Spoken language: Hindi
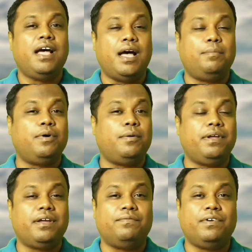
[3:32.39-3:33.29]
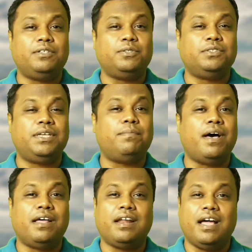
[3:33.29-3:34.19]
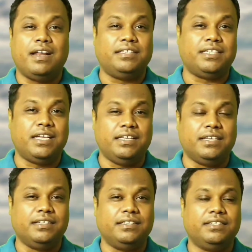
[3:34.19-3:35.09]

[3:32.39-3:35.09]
आपको अपने कंफर्ट जोन से बाहर आना चाहिए